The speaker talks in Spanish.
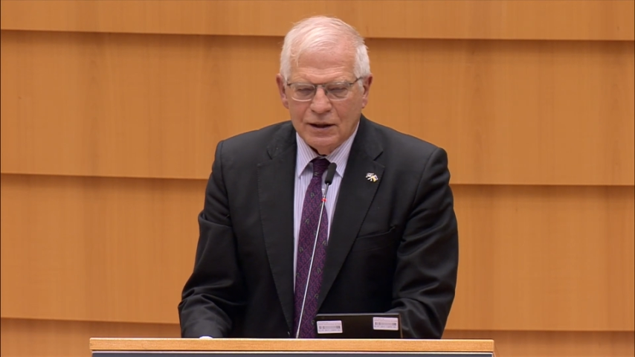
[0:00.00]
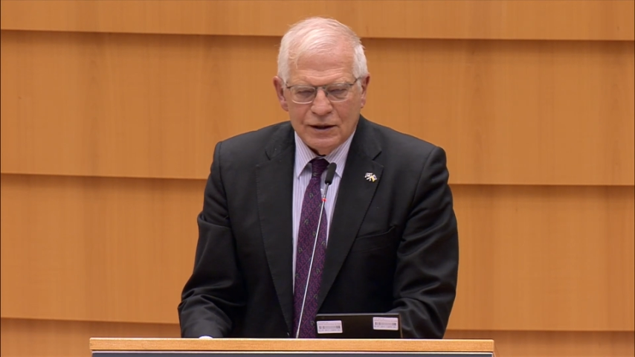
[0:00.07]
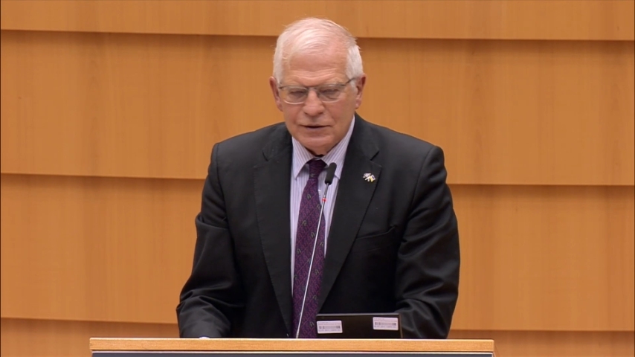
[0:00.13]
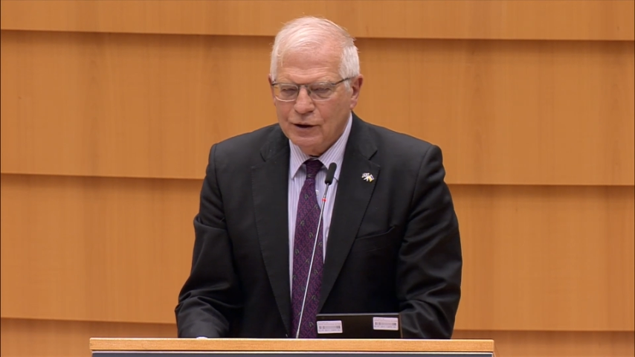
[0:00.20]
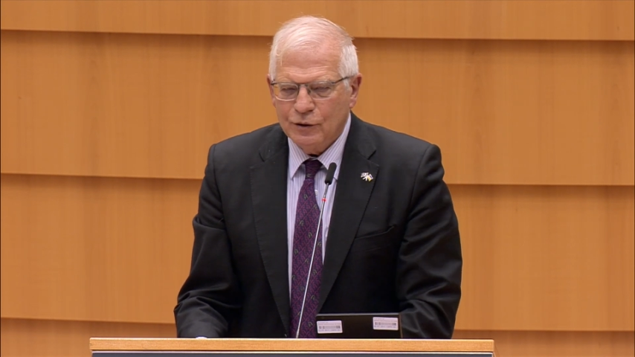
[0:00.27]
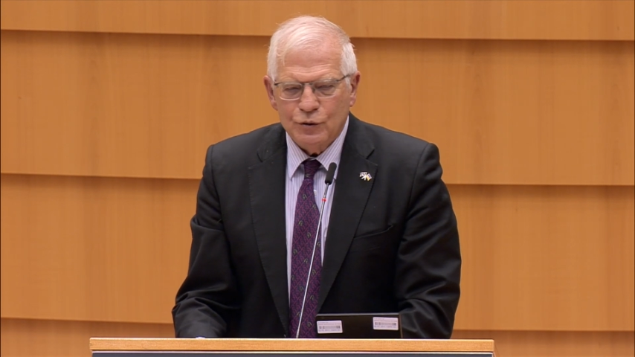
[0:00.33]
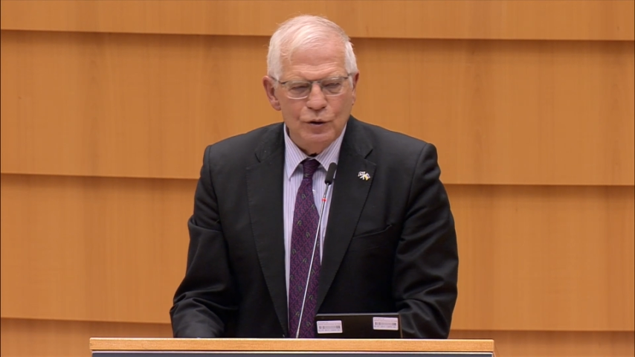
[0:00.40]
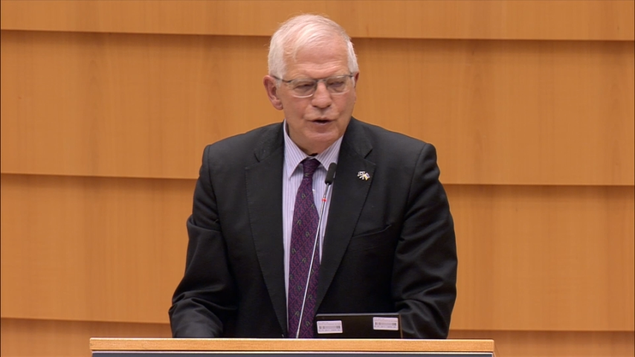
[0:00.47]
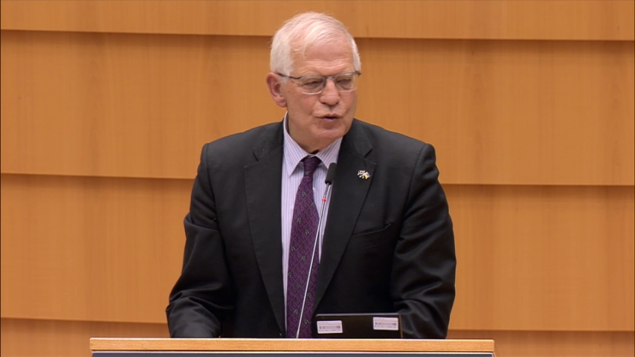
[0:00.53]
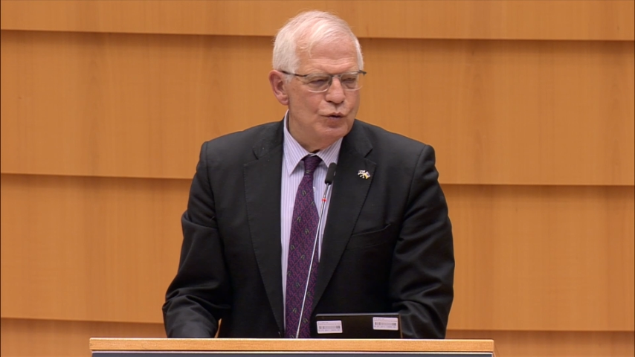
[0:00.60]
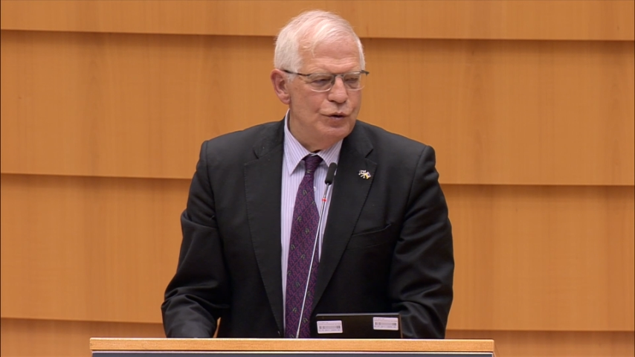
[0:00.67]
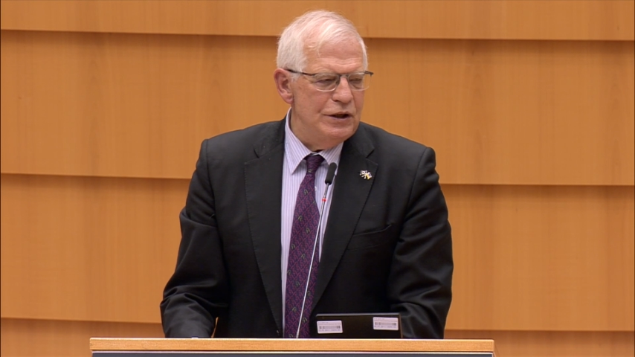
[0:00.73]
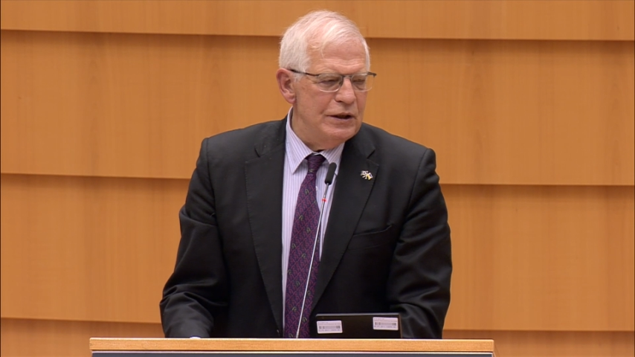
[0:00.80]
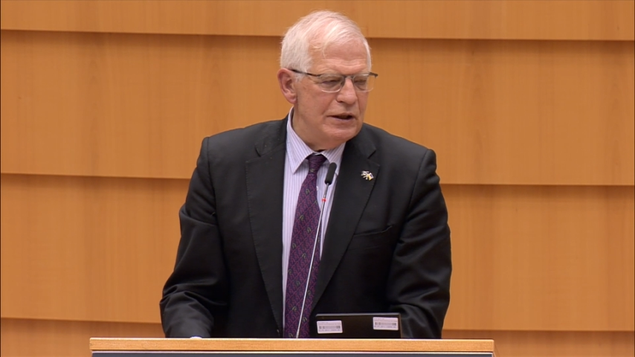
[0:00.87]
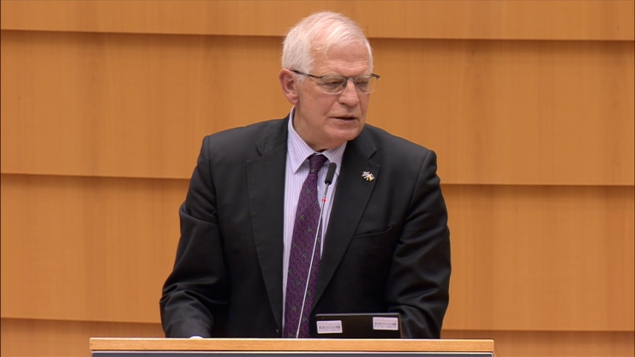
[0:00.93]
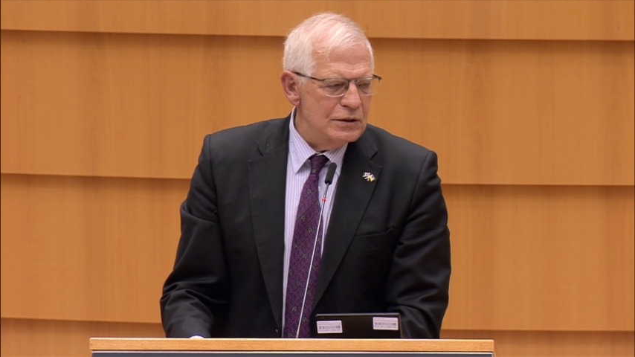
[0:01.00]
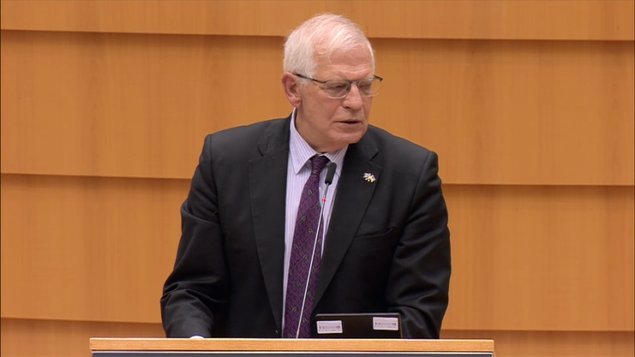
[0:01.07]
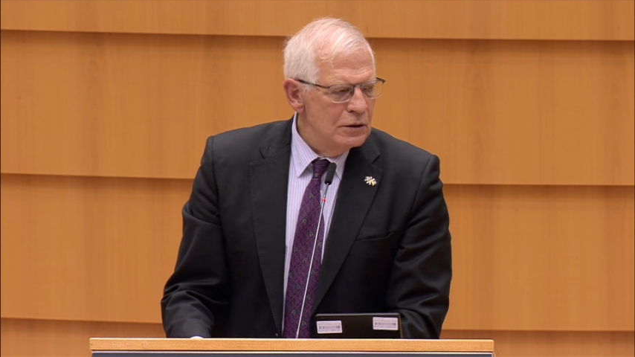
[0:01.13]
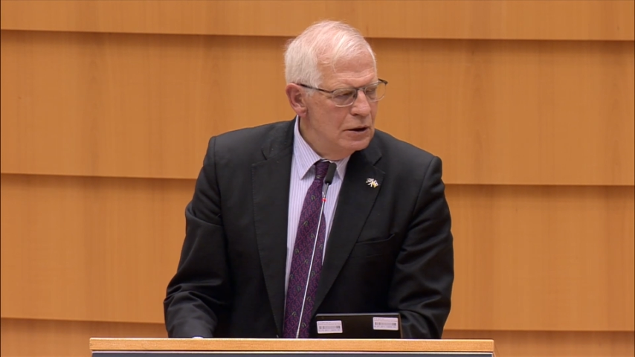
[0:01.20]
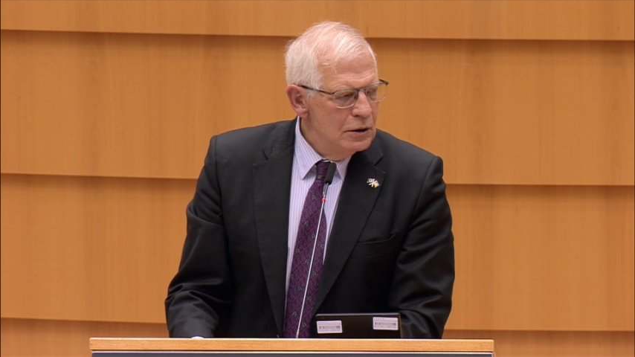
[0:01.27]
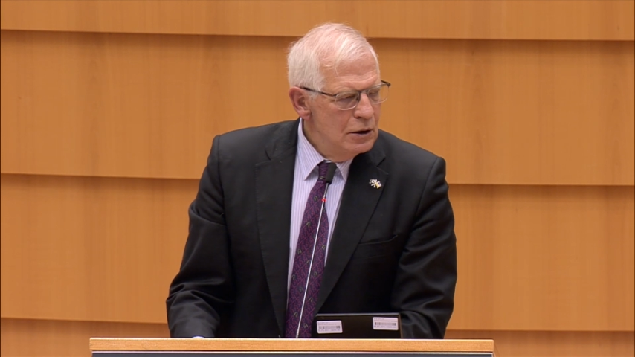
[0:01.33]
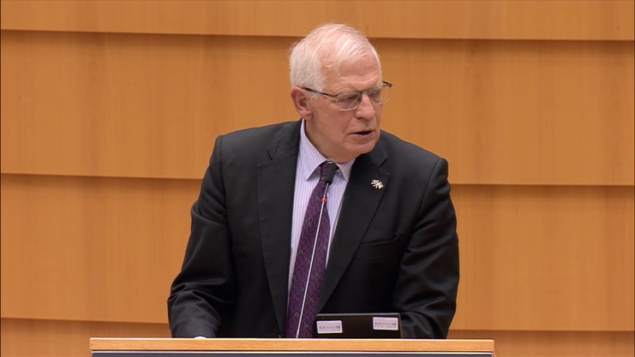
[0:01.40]
de las Naciones
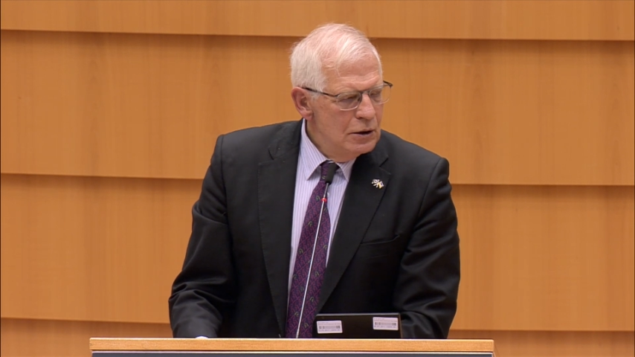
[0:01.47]
Unidas